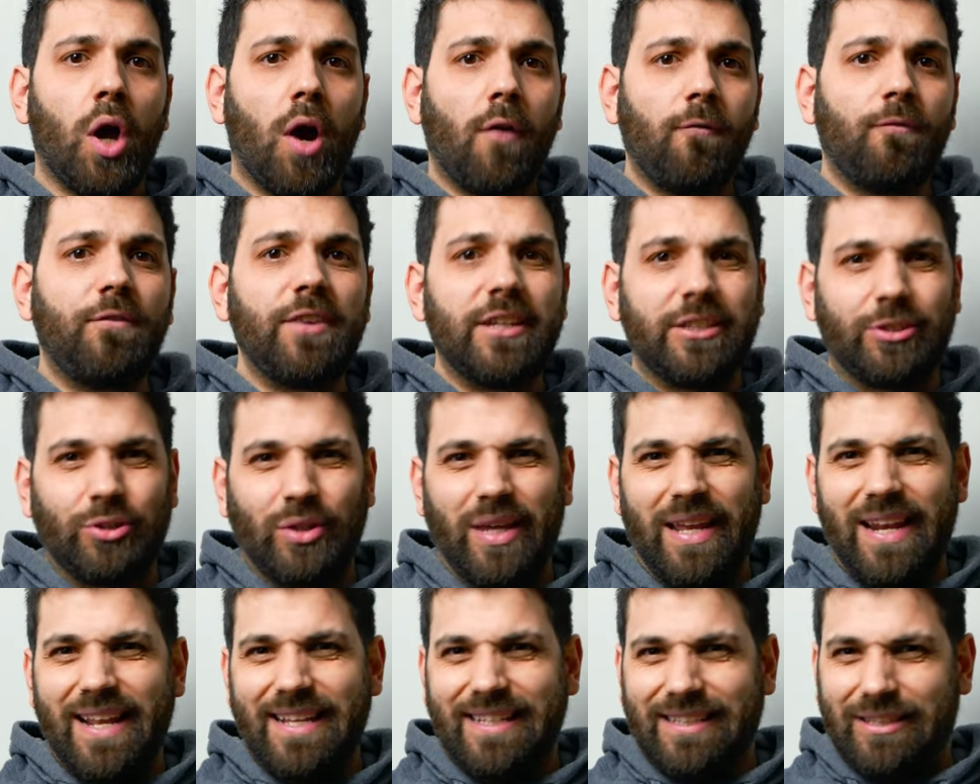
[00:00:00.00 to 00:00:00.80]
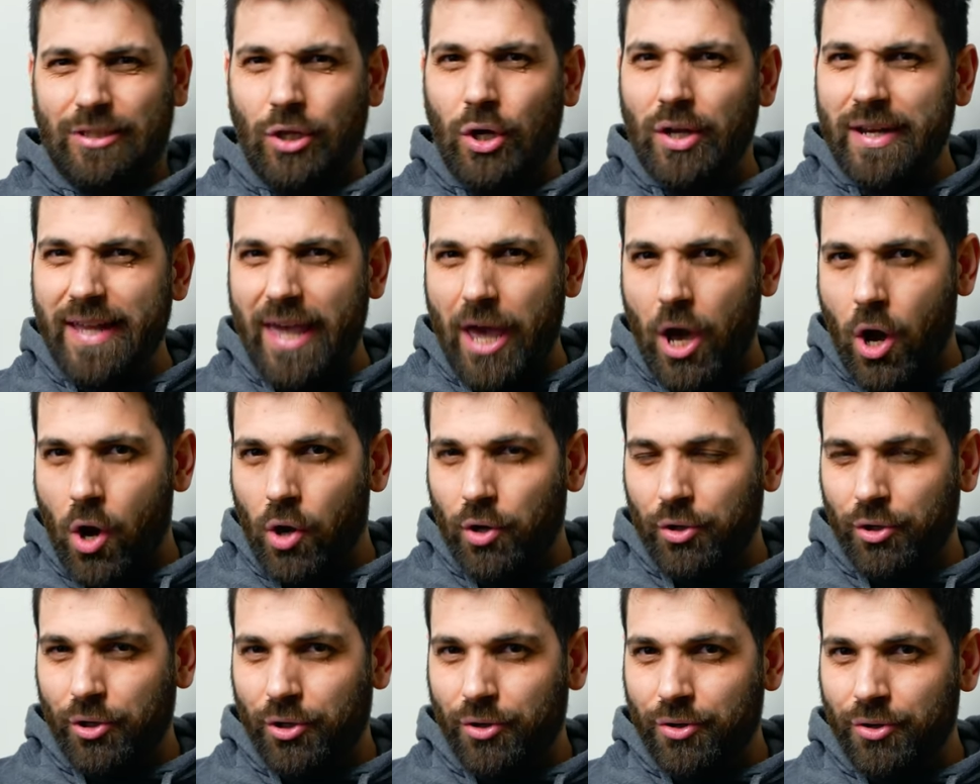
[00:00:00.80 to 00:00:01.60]
Ho visto che le storie
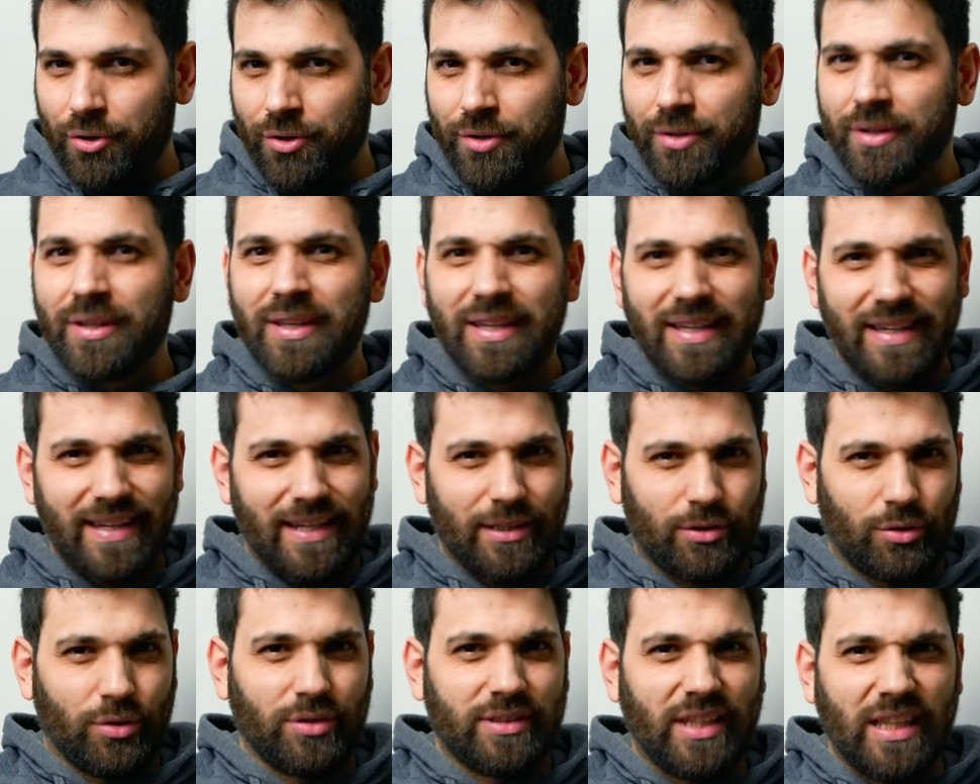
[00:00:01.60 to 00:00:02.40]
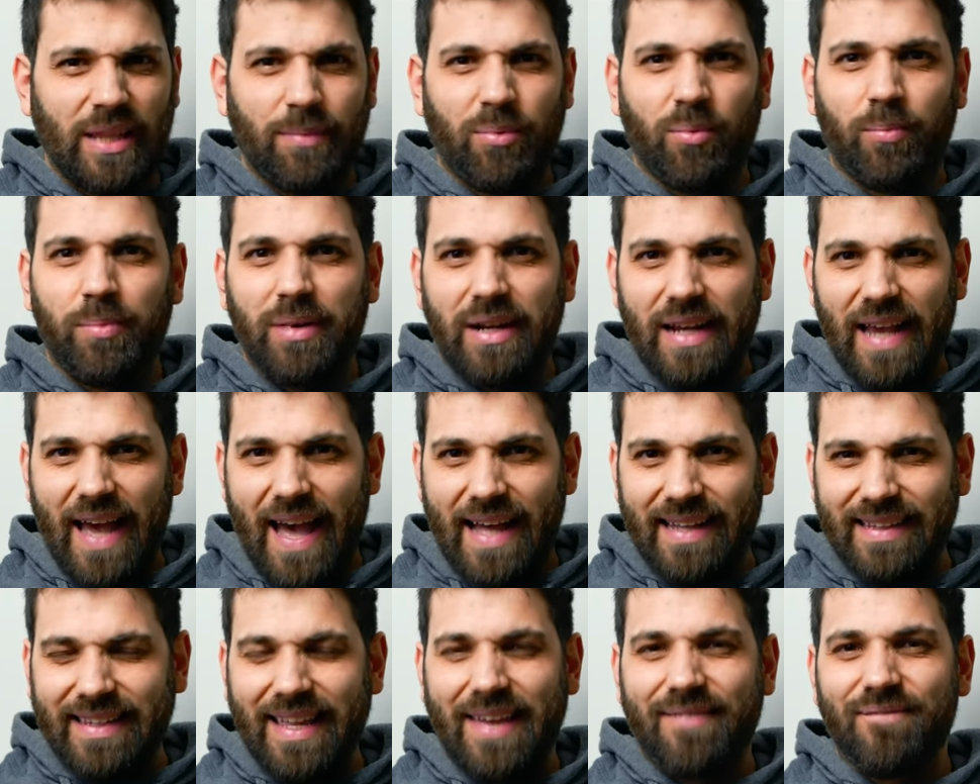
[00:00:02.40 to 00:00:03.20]
horror che sono state
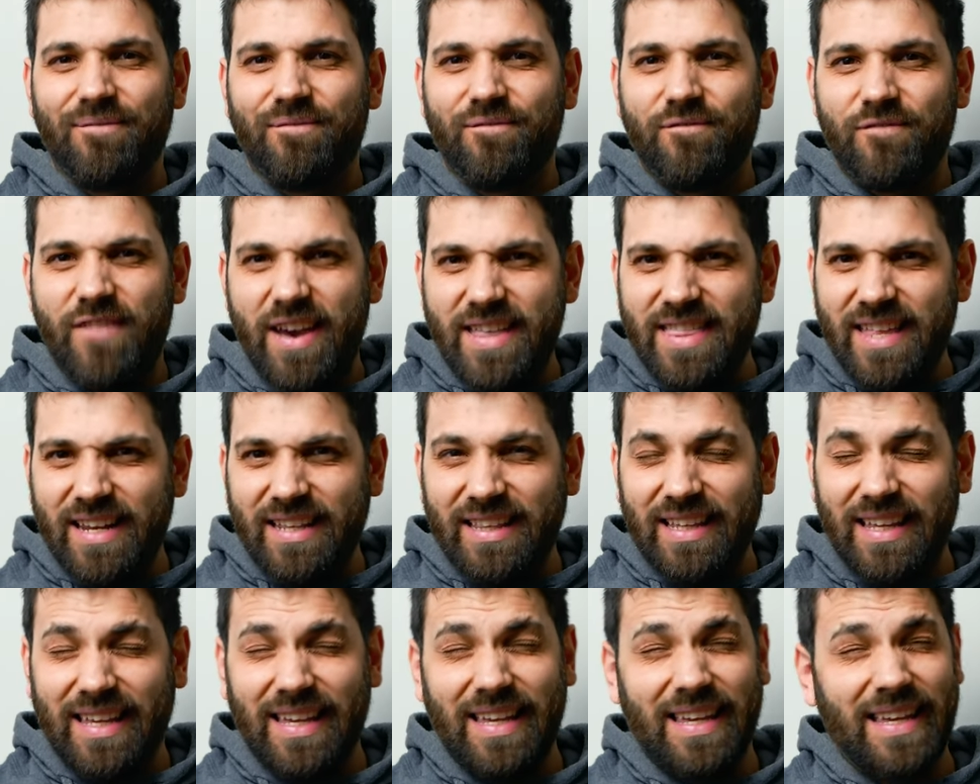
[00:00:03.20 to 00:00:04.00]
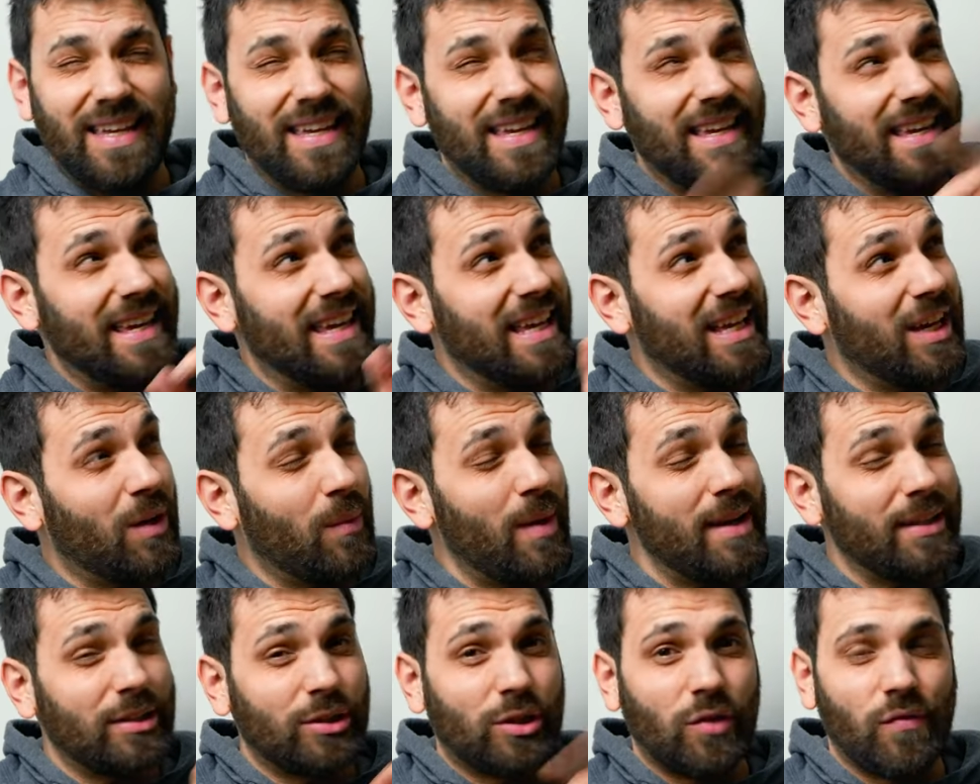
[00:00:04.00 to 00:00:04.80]
pubblicate venerdì in
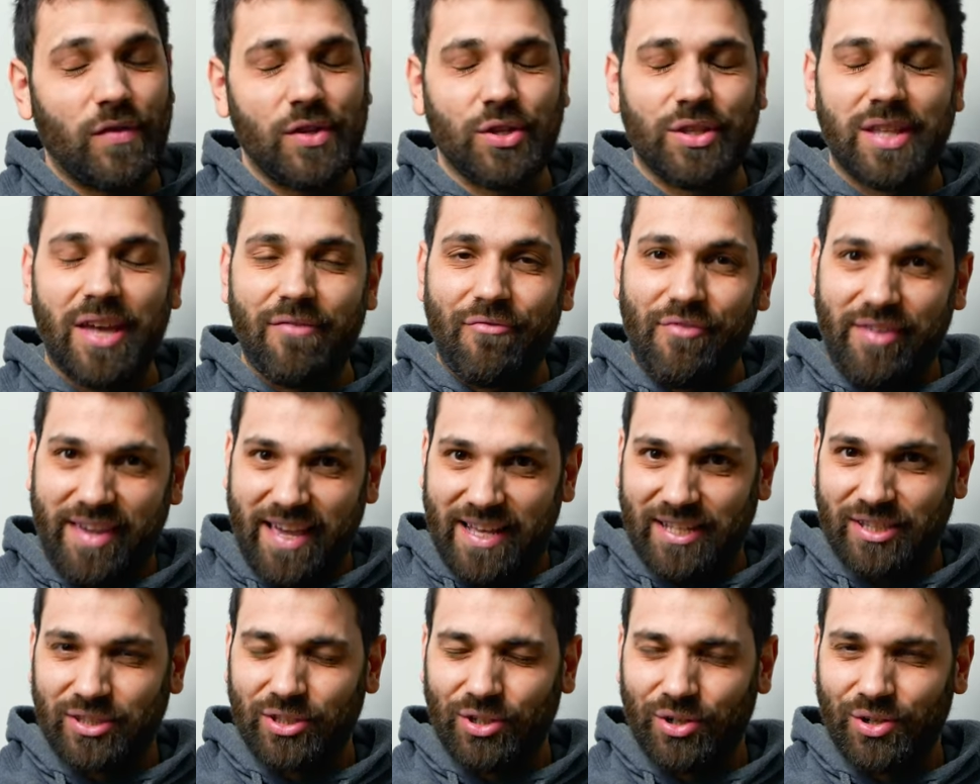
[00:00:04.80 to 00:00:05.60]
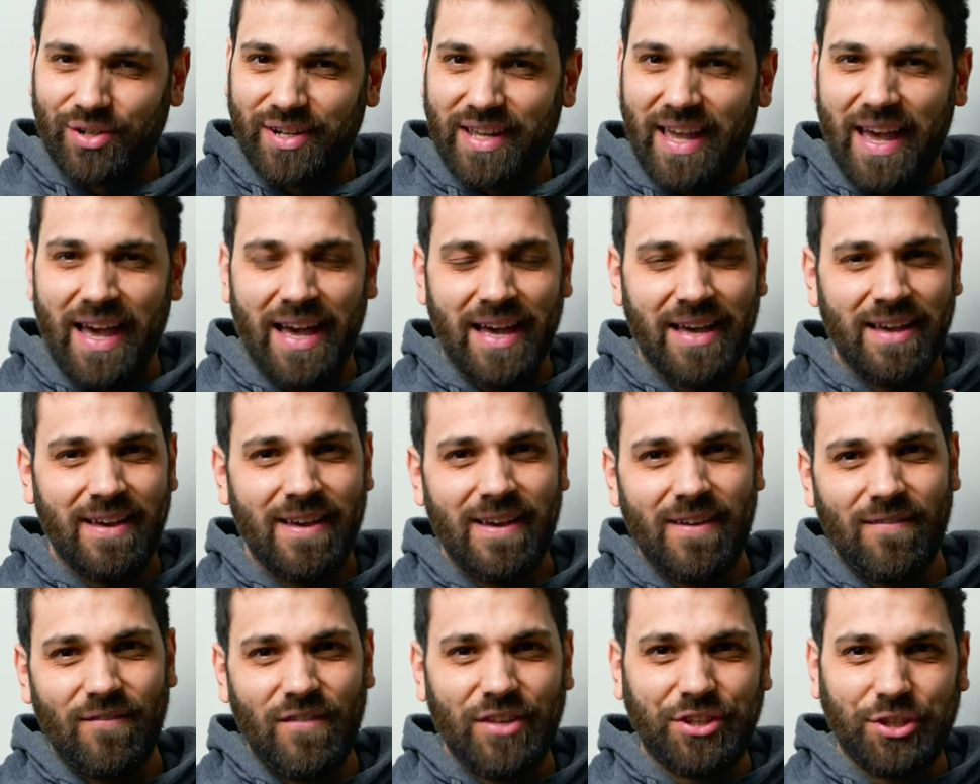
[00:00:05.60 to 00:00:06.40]
questo video di Effiche Storia
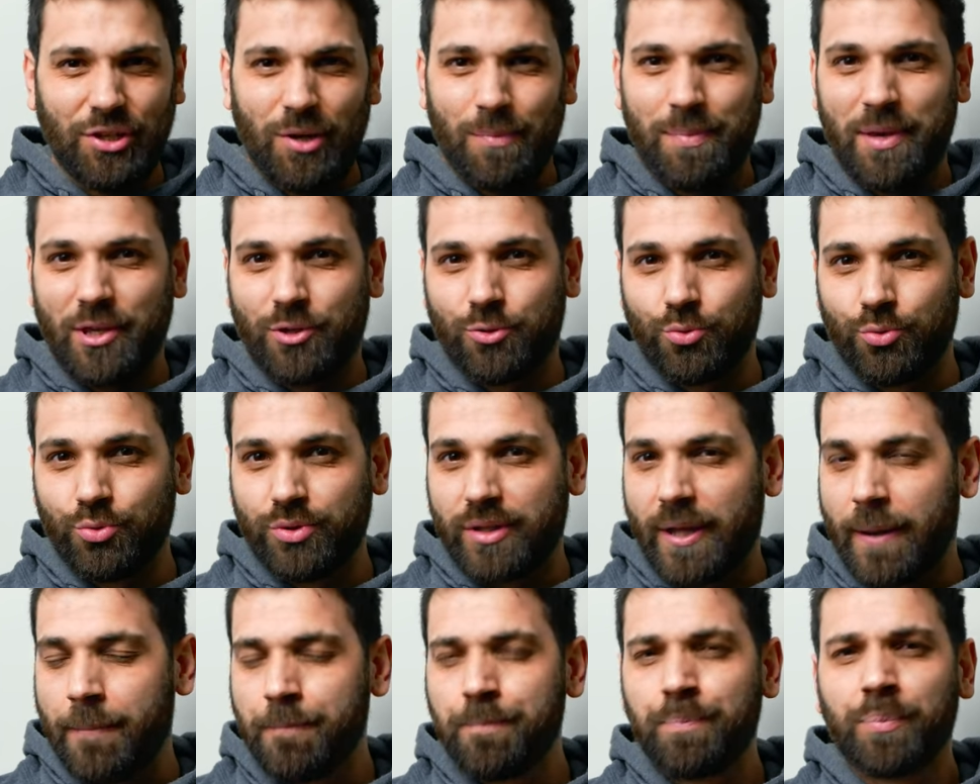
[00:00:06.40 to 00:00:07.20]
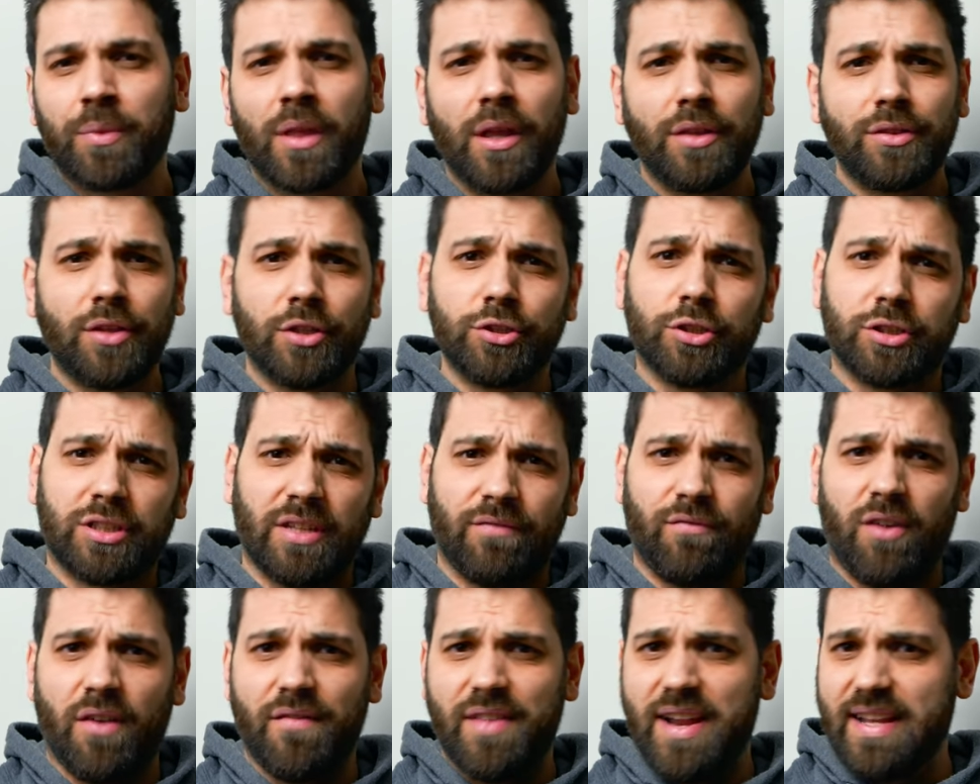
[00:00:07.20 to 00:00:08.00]
vi sono piaciute. Non so
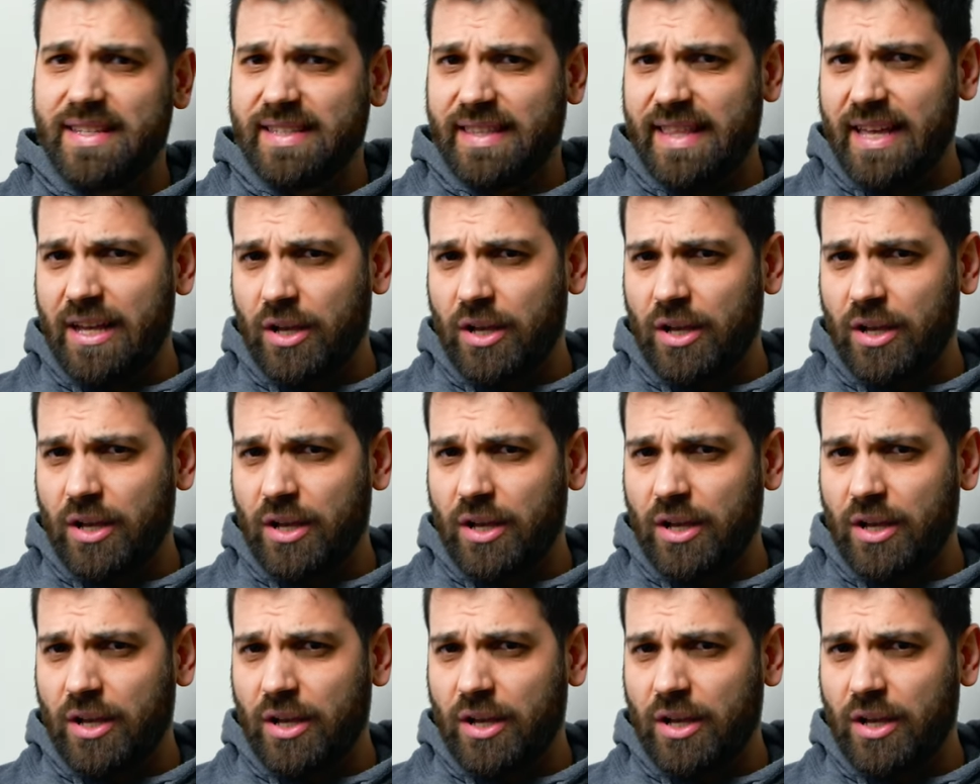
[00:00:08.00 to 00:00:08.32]
se voi ve ne siete